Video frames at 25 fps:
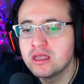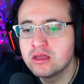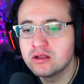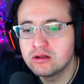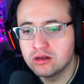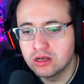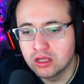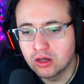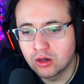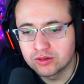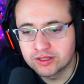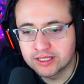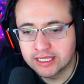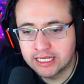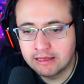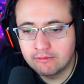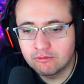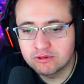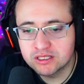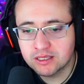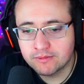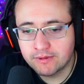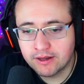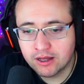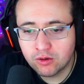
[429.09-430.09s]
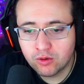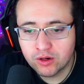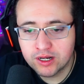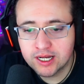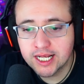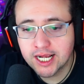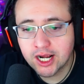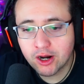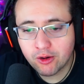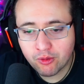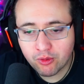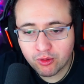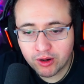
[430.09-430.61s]
Luego tenemos abajo el,
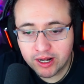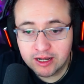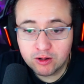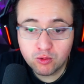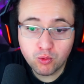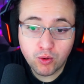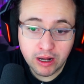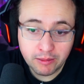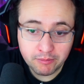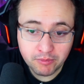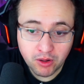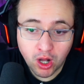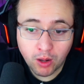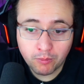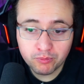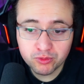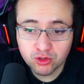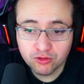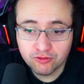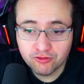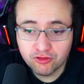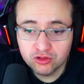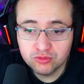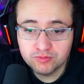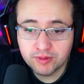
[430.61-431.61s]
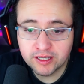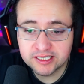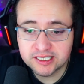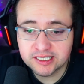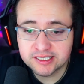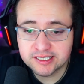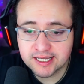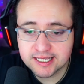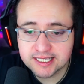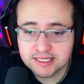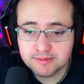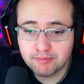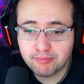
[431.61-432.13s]
Warm Up to Food
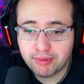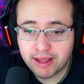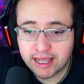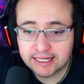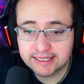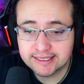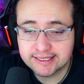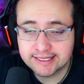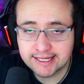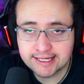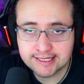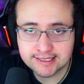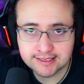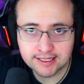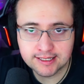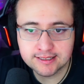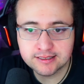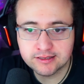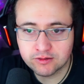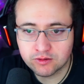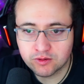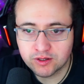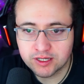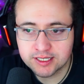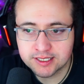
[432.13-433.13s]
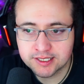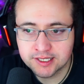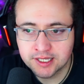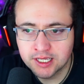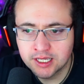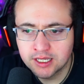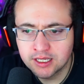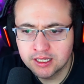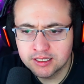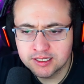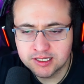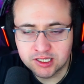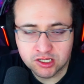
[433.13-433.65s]
23 Pack 3. Esto es,
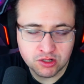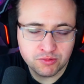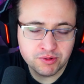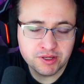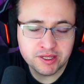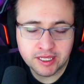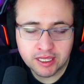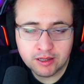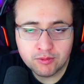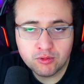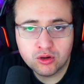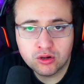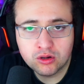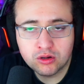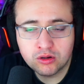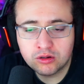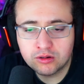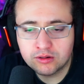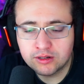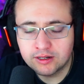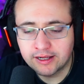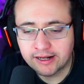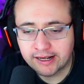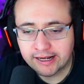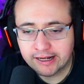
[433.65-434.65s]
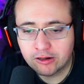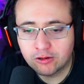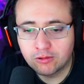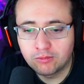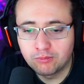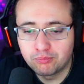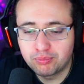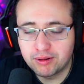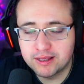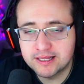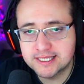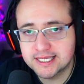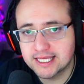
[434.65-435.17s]
si no me equivoco,
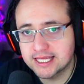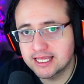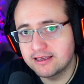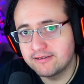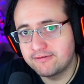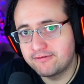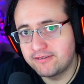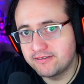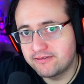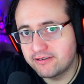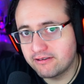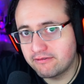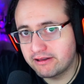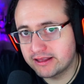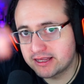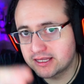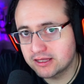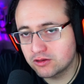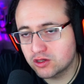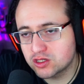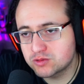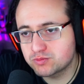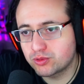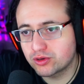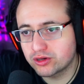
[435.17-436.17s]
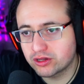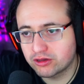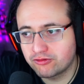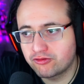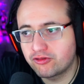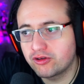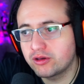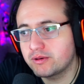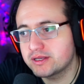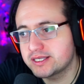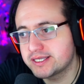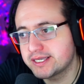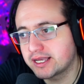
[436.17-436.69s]
recompensa de FIFA 22 porque
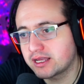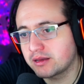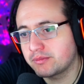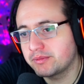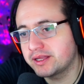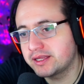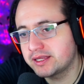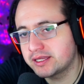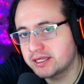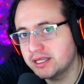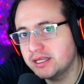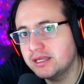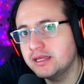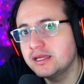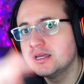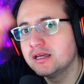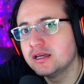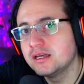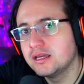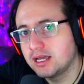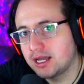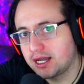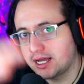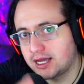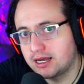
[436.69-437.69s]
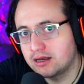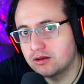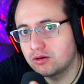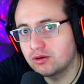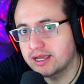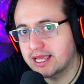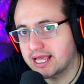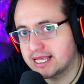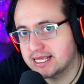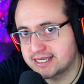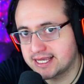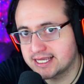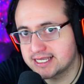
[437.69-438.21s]
fue básicamente algo
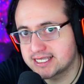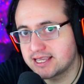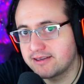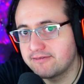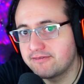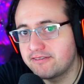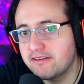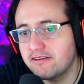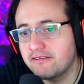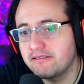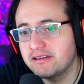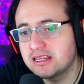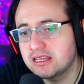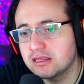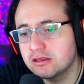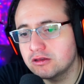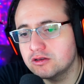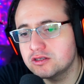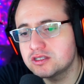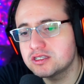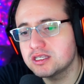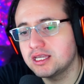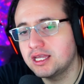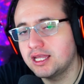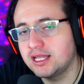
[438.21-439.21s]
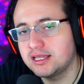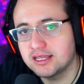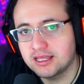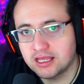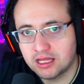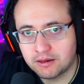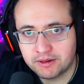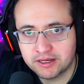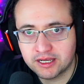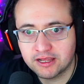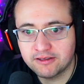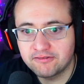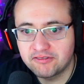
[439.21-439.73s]
que hacías en FIFA 22 y te
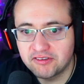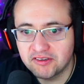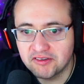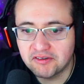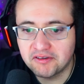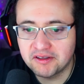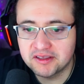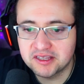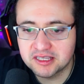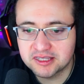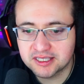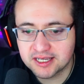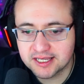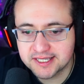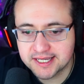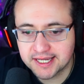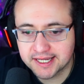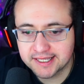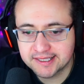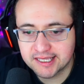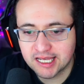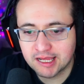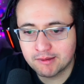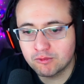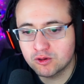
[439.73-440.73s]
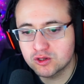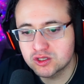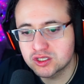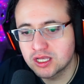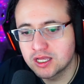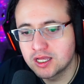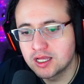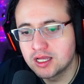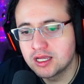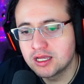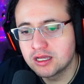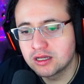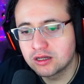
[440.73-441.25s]
daban en FIFA 23. Y aquí tenemos,
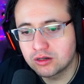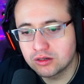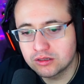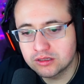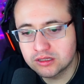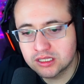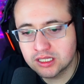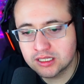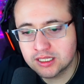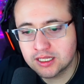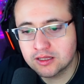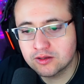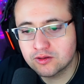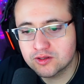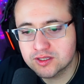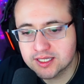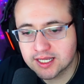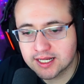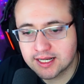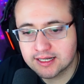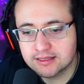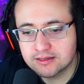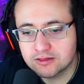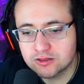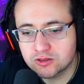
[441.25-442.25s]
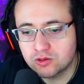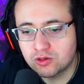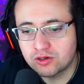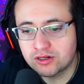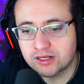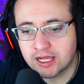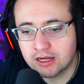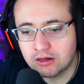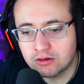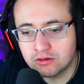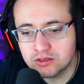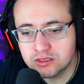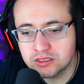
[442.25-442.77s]
contiene dos cartas de los
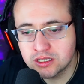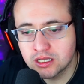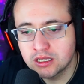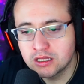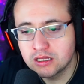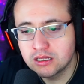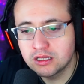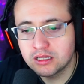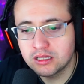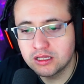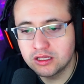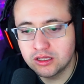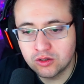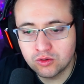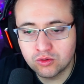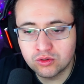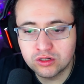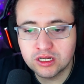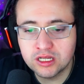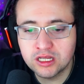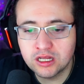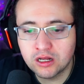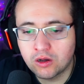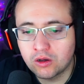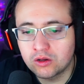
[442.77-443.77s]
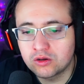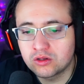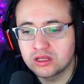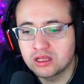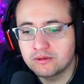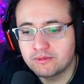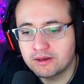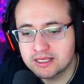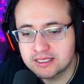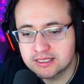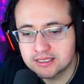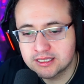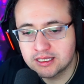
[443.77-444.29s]
raros y un icono de
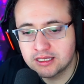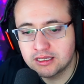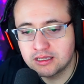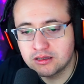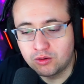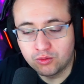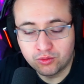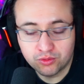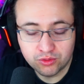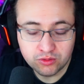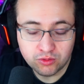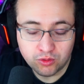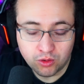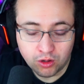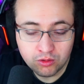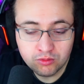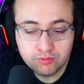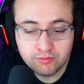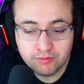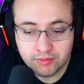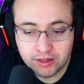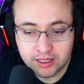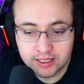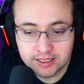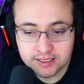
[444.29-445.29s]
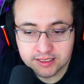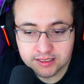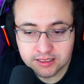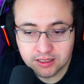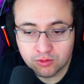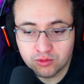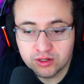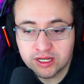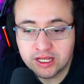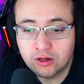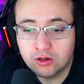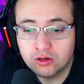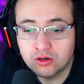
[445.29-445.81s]
base o este,
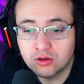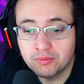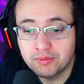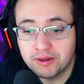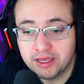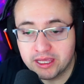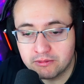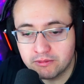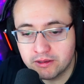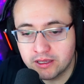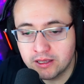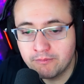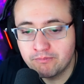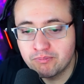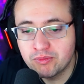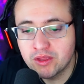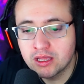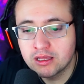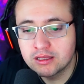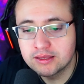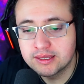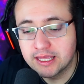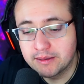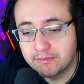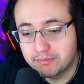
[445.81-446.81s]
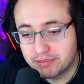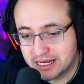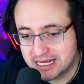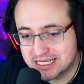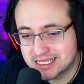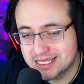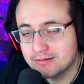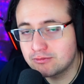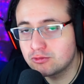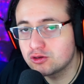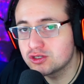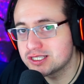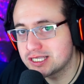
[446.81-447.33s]
un icono baby de
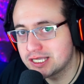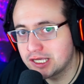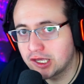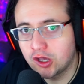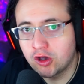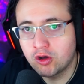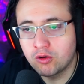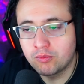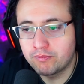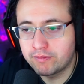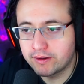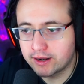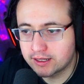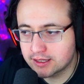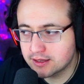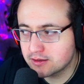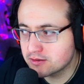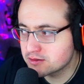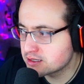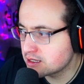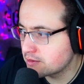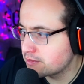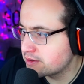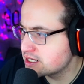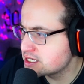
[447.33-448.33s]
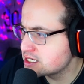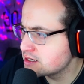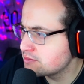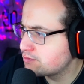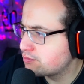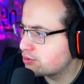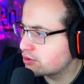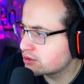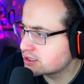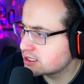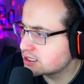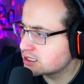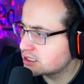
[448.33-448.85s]
préstamo cinco partidos. También es
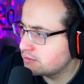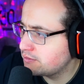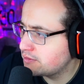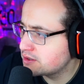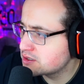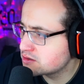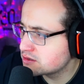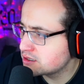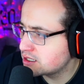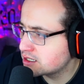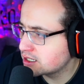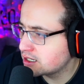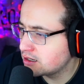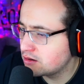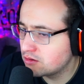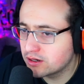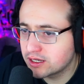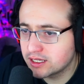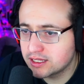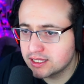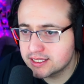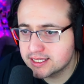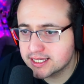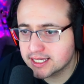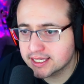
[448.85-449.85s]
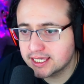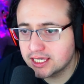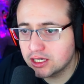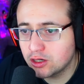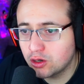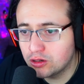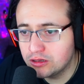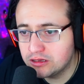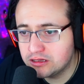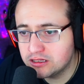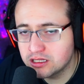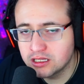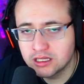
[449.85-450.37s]
importante mencionar que lo que dice aquí
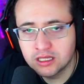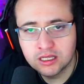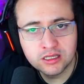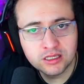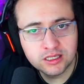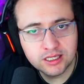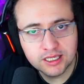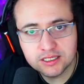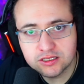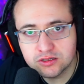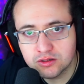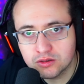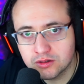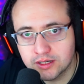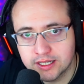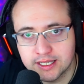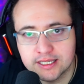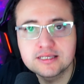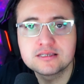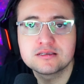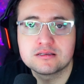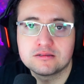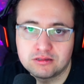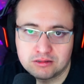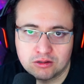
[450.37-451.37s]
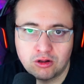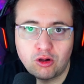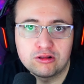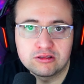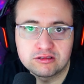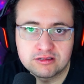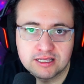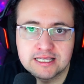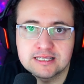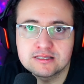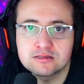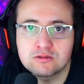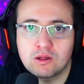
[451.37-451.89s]
Alt, eso es
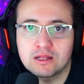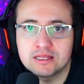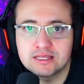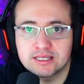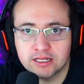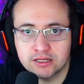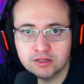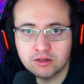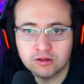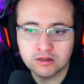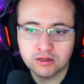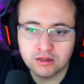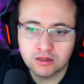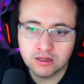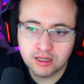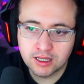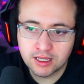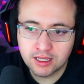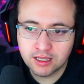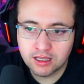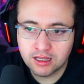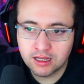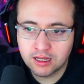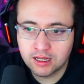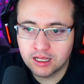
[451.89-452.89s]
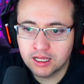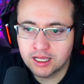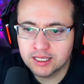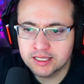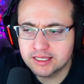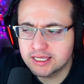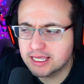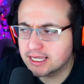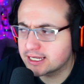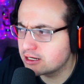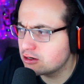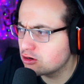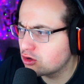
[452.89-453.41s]
Alt, es lo anterior. Eh,
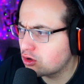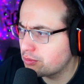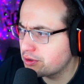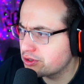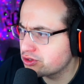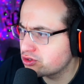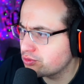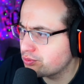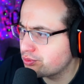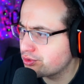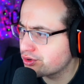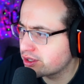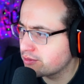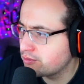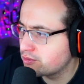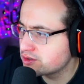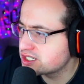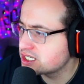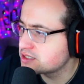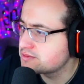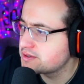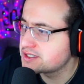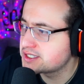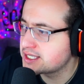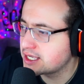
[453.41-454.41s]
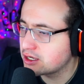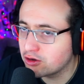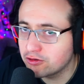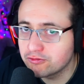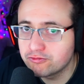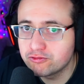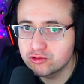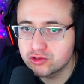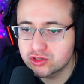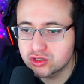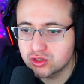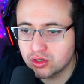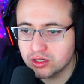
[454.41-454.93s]
y aquí lo comento porque muchas veces hay
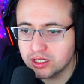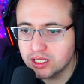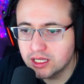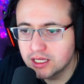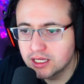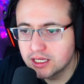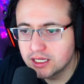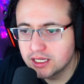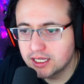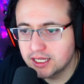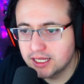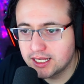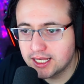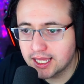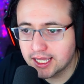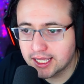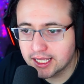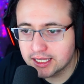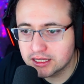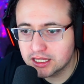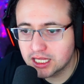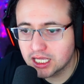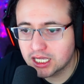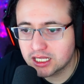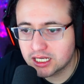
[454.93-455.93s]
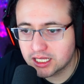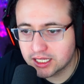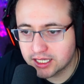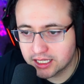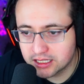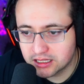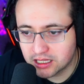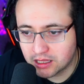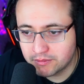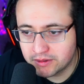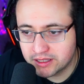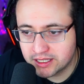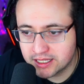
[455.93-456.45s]
confusión y la gente cree que
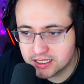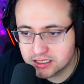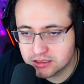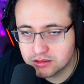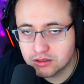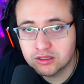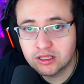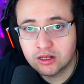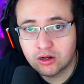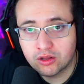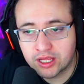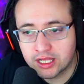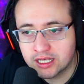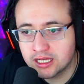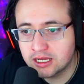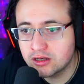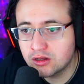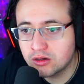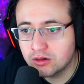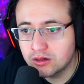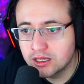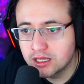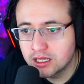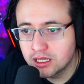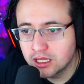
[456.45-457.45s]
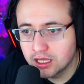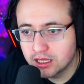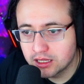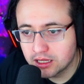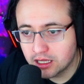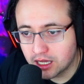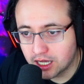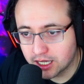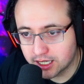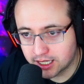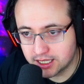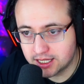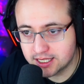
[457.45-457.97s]
también esto te lo dan y no.
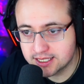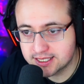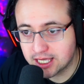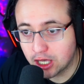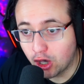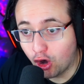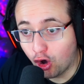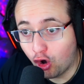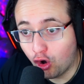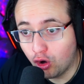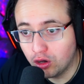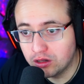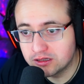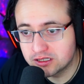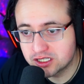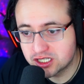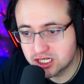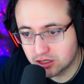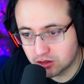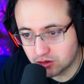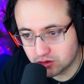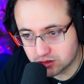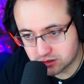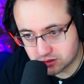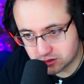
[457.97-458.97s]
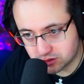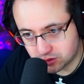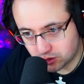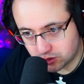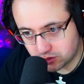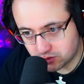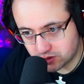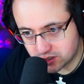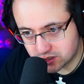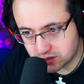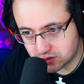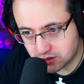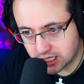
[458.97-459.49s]
Aquí dice Alt, chicos. Todo
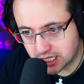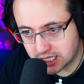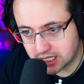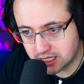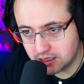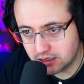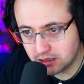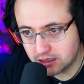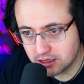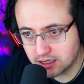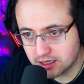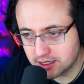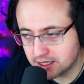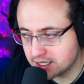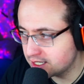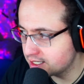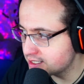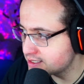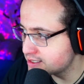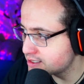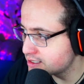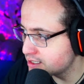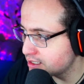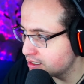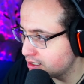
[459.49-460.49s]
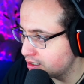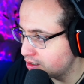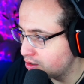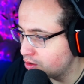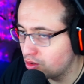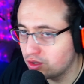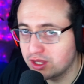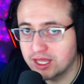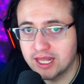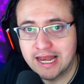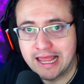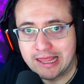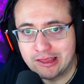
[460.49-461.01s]
esto de aquí es lo
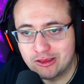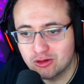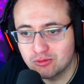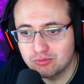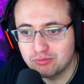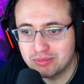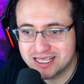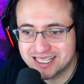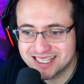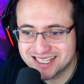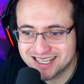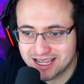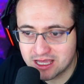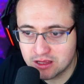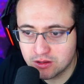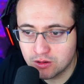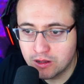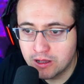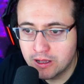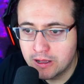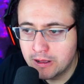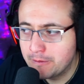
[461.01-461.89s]
del año pasado.